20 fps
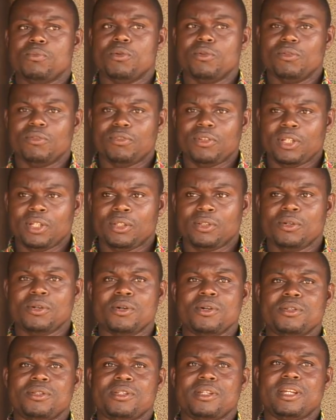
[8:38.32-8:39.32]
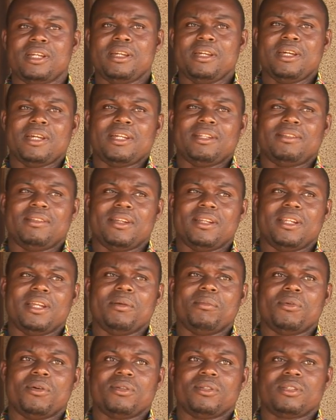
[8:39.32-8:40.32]
movidos, eh,
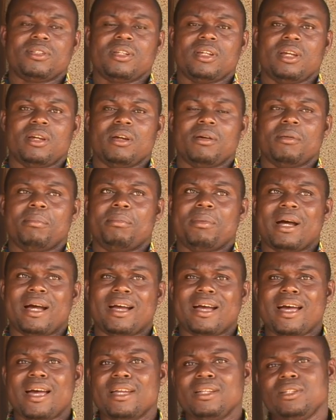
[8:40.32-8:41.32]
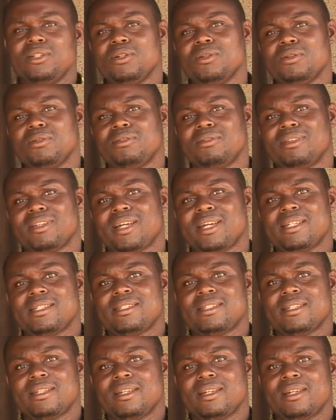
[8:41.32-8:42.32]
tenemos eh, para año
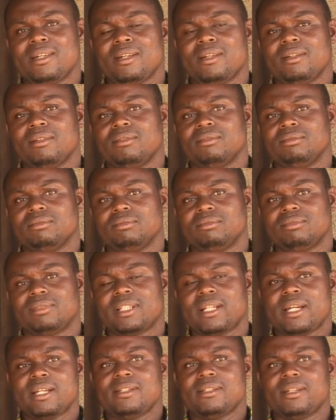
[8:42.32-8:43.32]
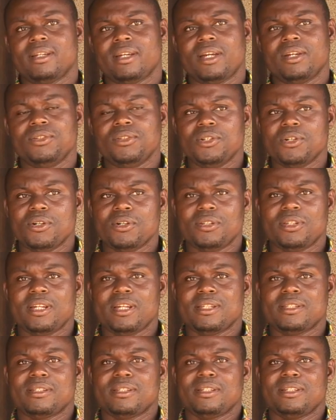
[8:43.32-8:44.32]
tres,
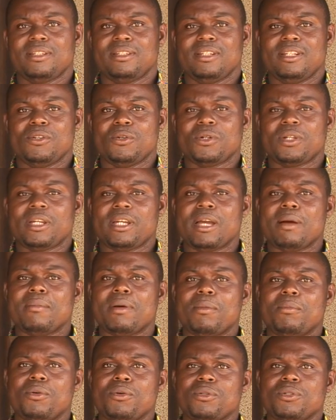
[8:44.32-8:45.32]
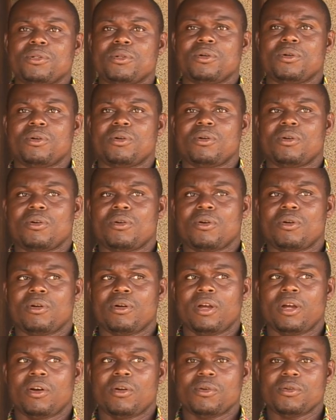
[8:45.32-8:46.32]
reuniones eh, de lo que llamamos
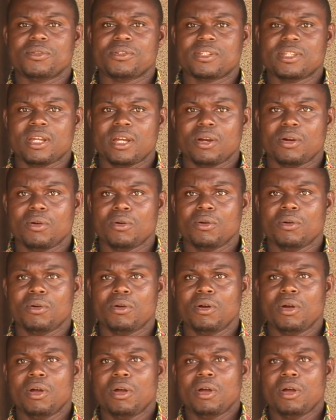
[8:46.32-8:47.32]
consejo